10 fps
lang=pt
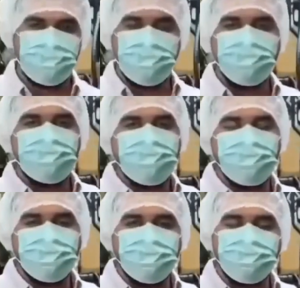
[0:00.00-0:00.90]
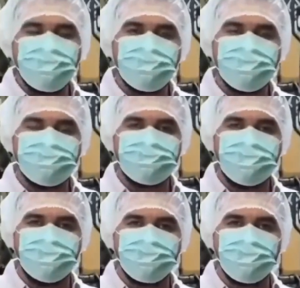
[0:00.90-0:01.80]
Esse aqui é o primeiro ponto onde as
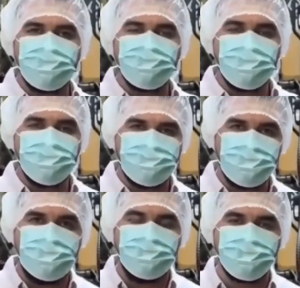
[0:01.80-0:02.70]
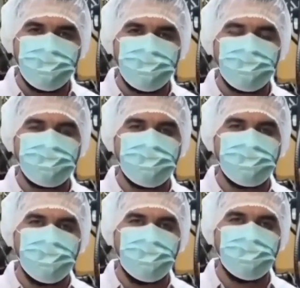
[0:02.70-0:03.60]
escavações começaram neste
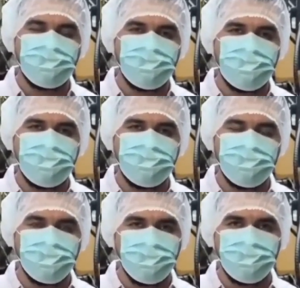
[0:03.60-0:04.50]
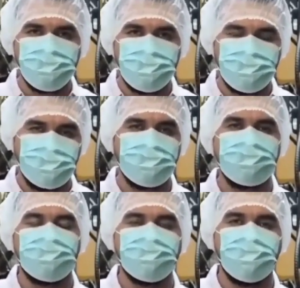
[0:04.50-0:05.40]
primeiro dia de buscas aqui
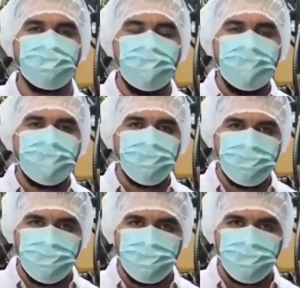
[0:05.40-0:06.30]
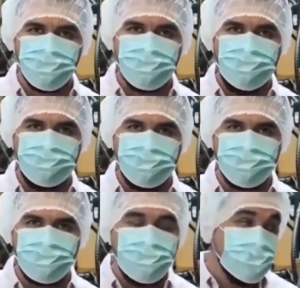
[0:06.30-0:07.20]
na região do Pico dos
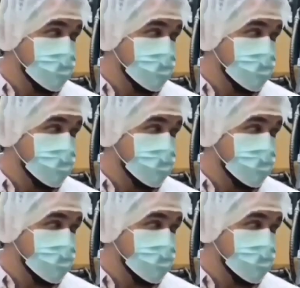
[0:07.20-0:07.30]
Marins.